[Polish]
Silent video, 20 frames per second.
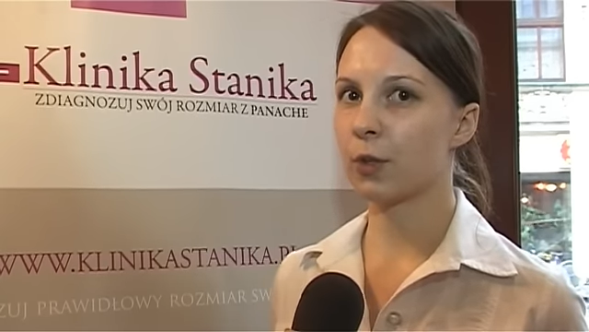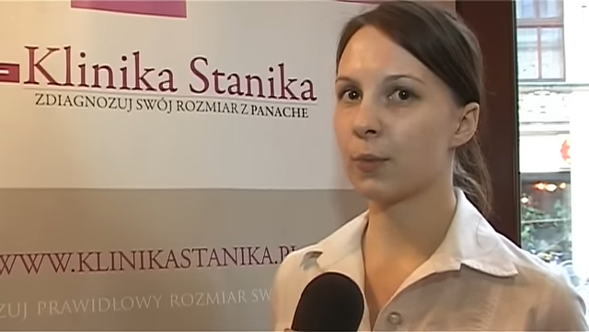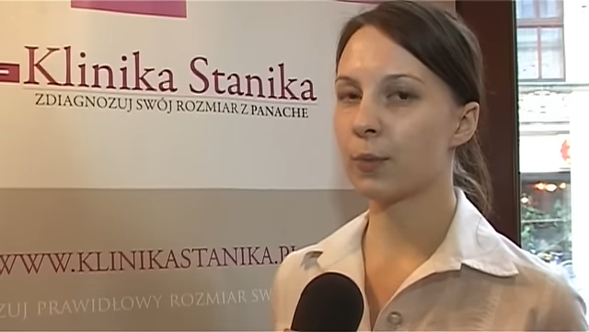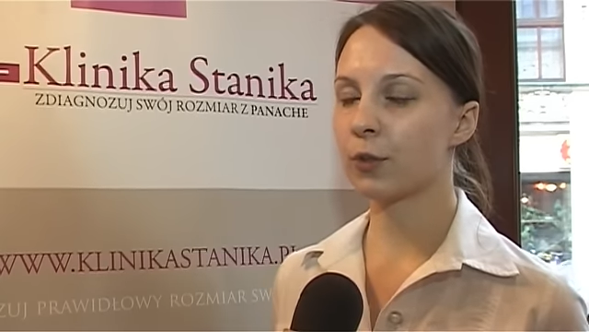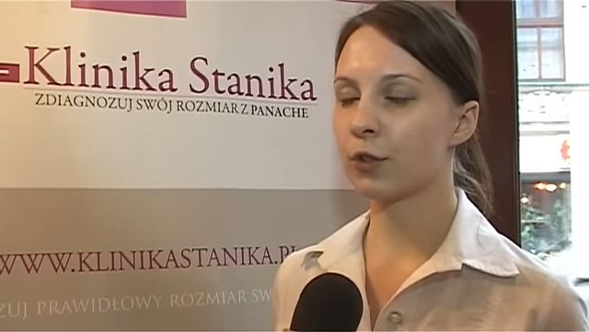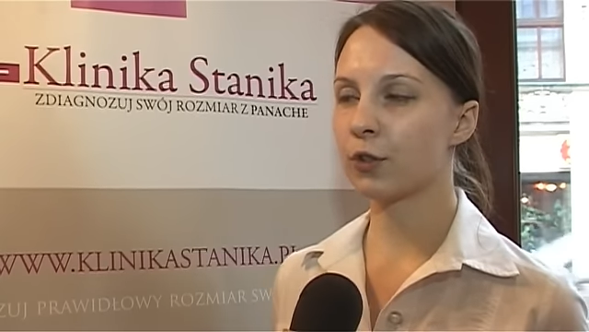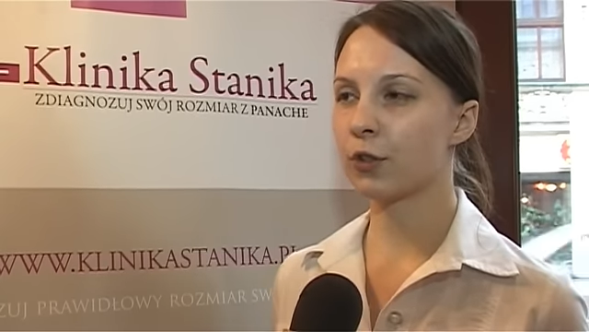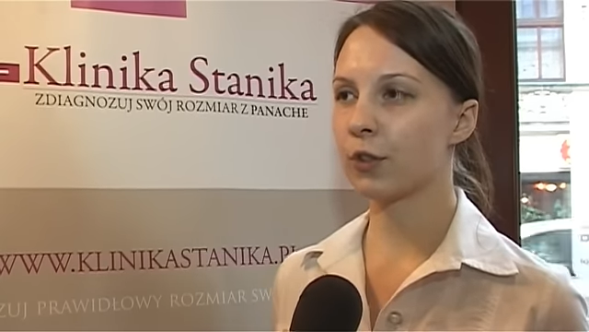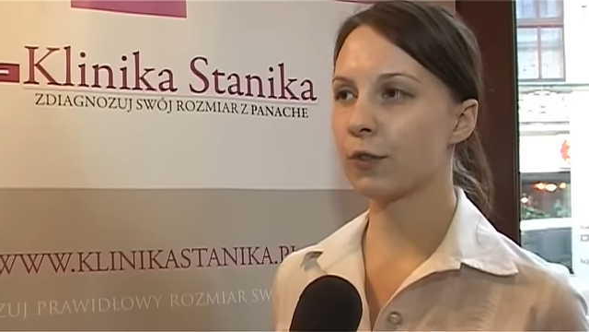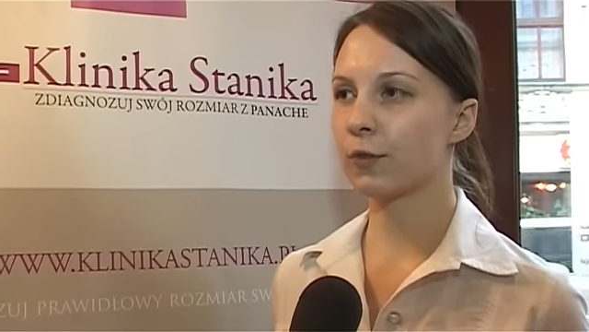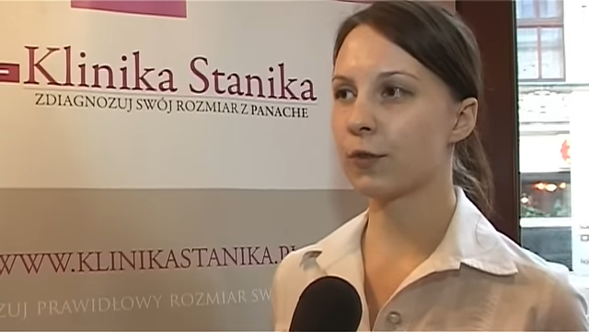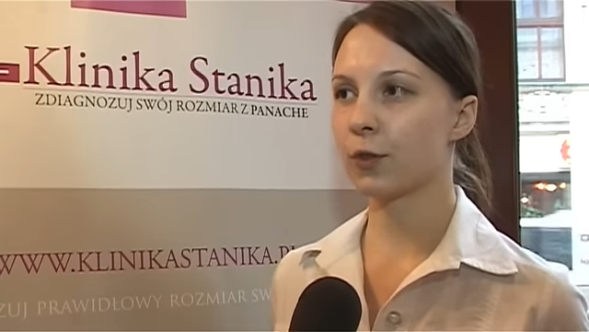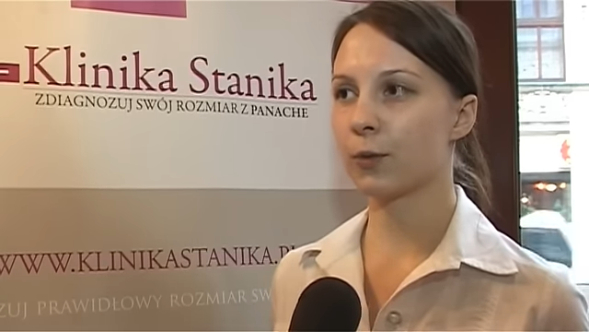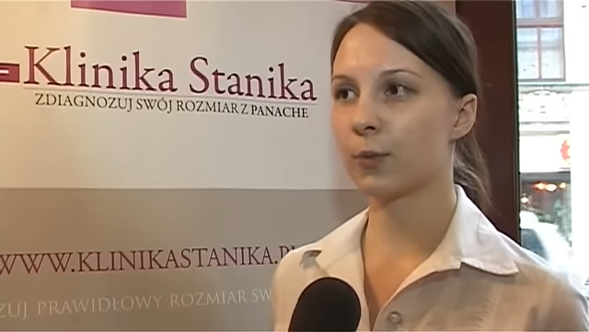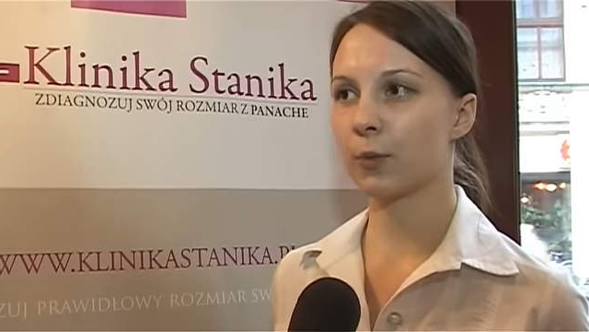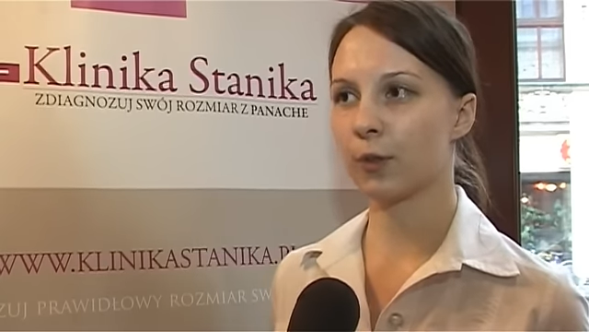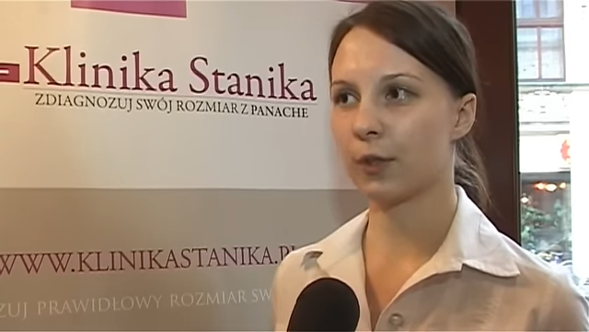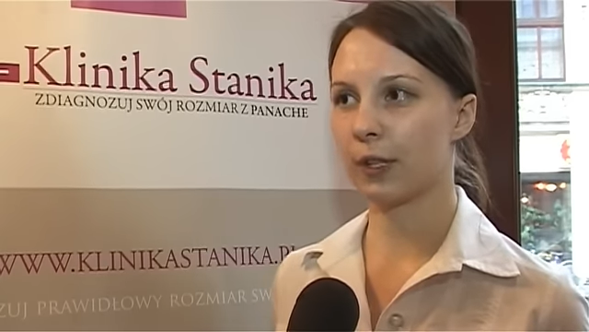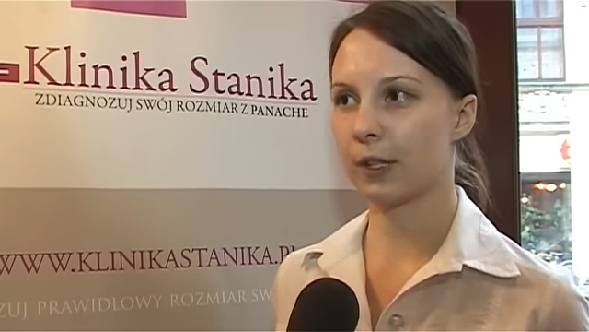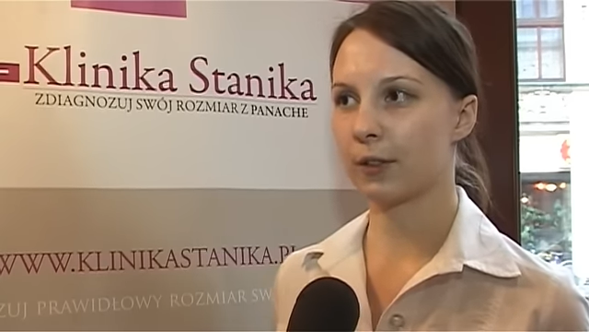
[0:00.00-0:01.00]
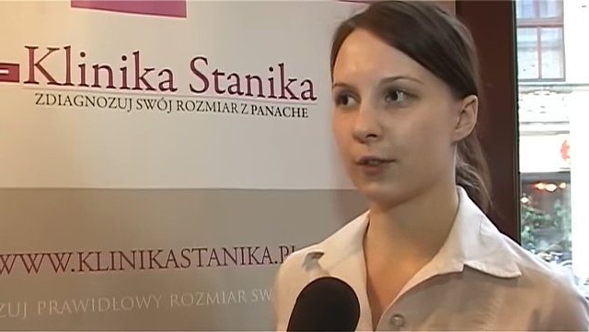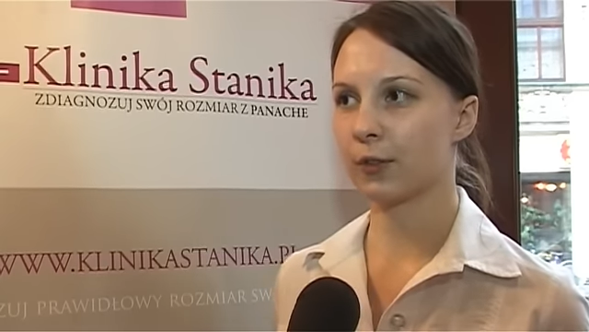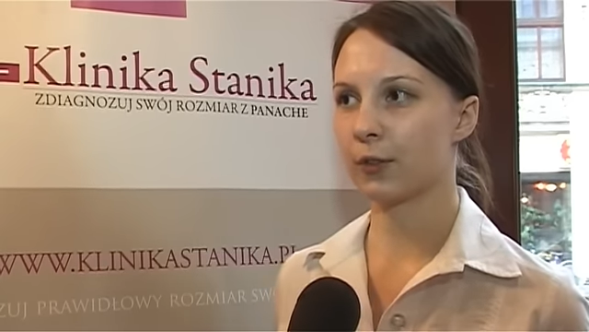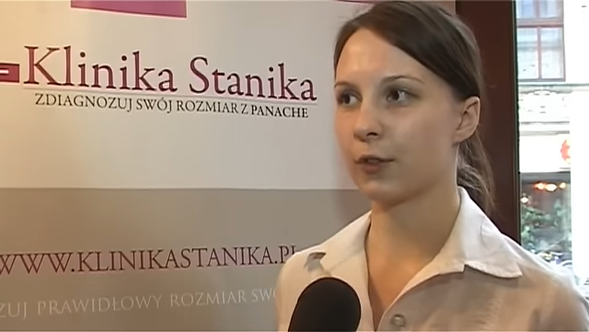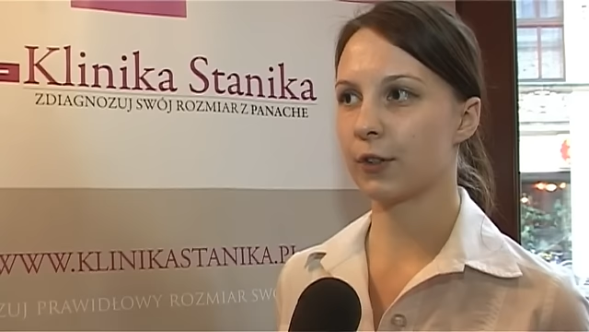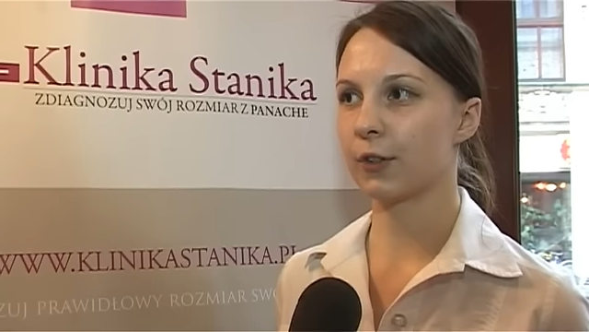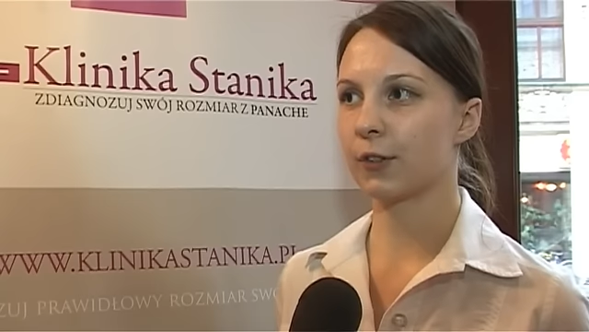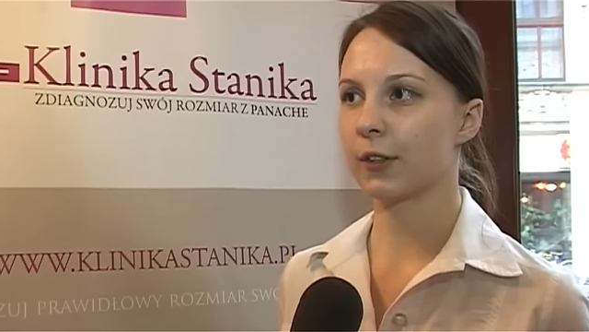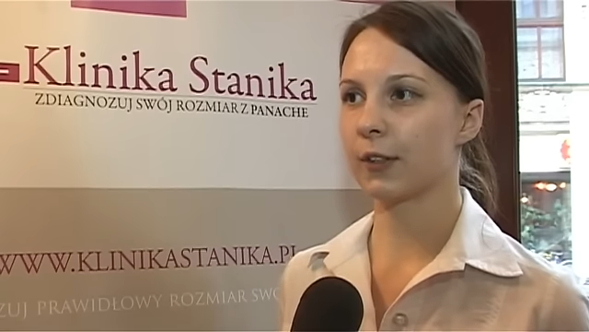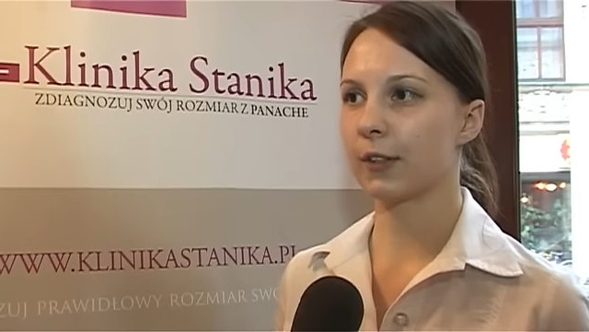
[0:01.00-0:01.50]
optycznie wysmukla tą
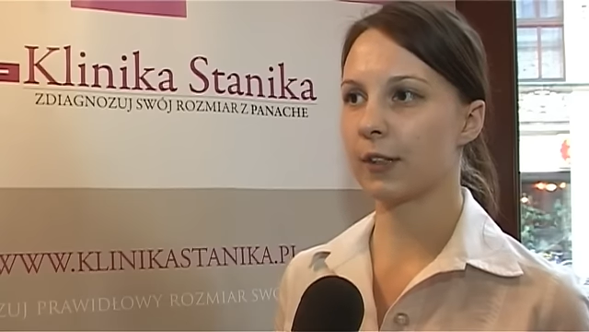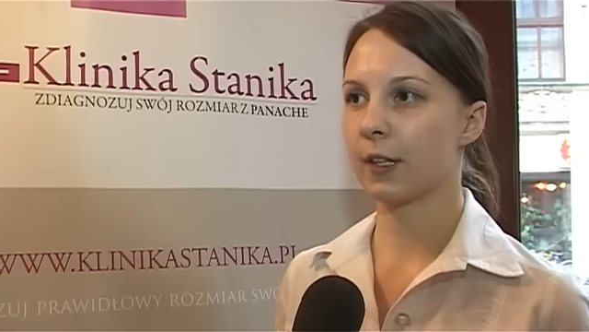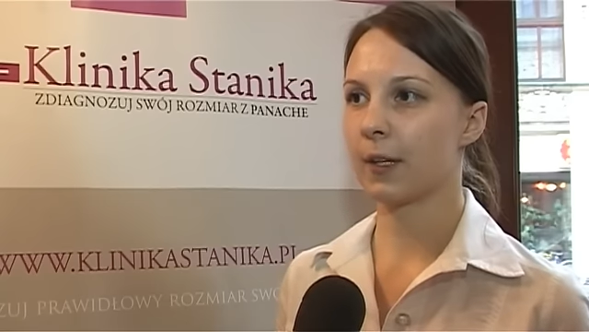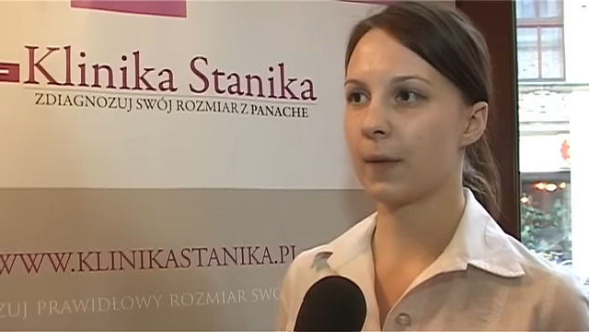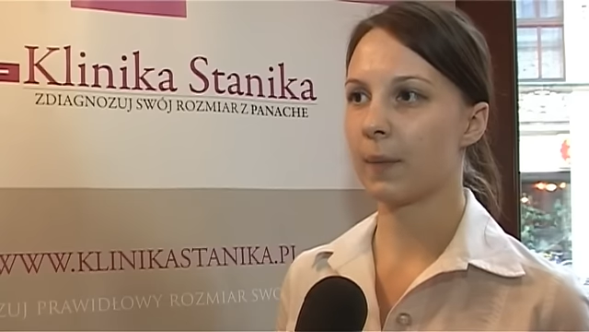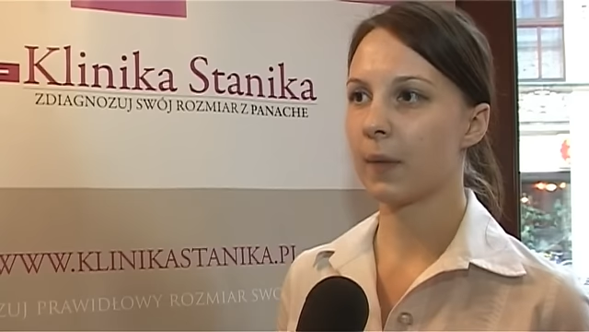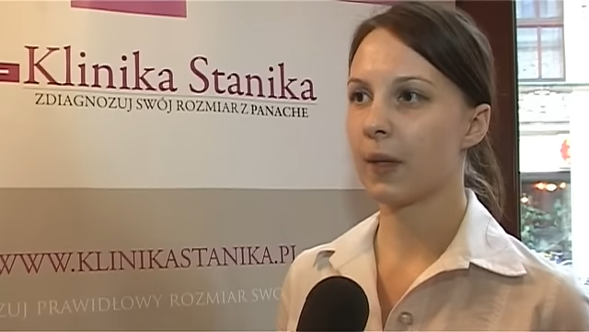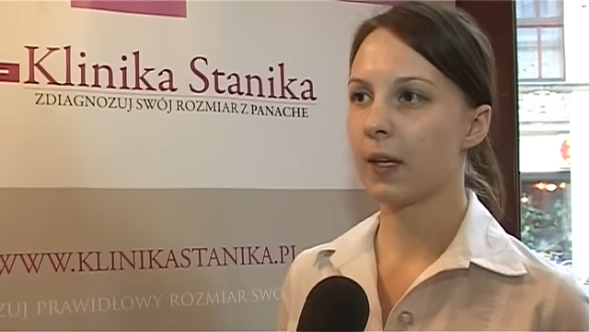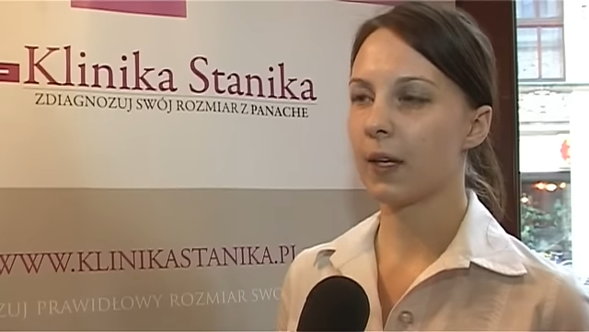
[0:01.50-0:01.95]
sylwetkę.